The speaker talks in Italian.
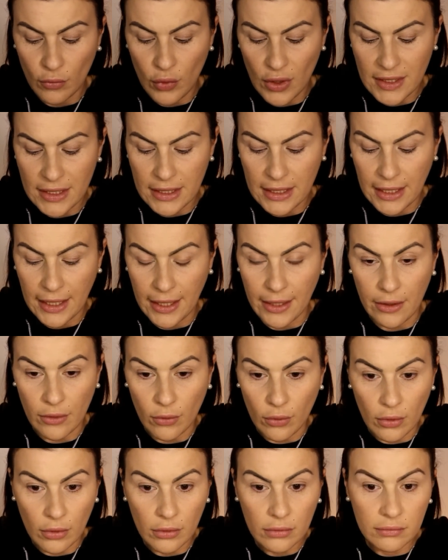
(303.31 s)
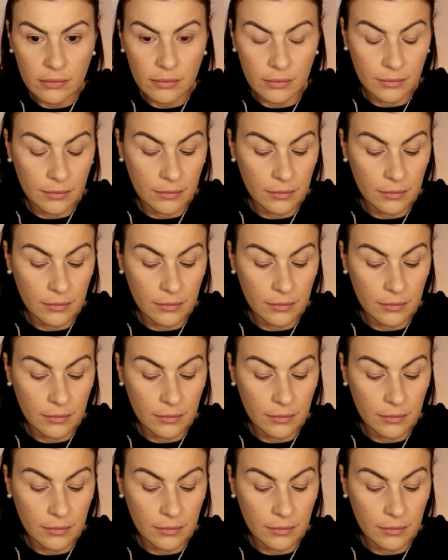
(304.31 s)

quasi nero